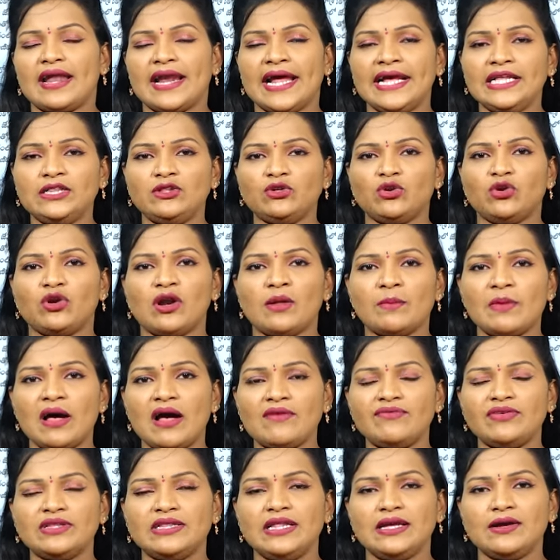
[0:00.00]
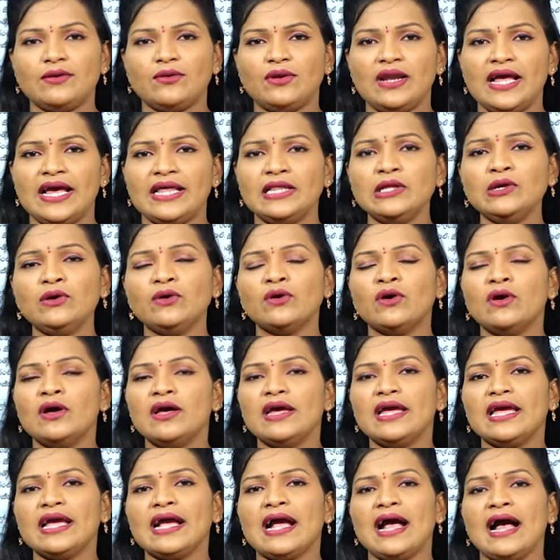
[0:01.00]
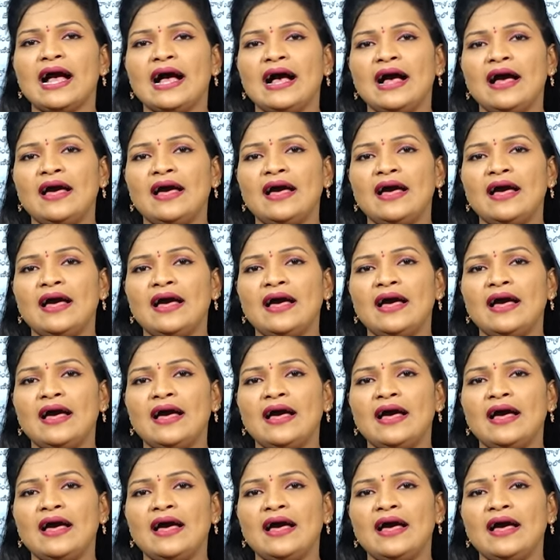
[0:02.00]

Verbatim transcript: రైతు రుణమాఫీ దిక్కు లేదు ఇక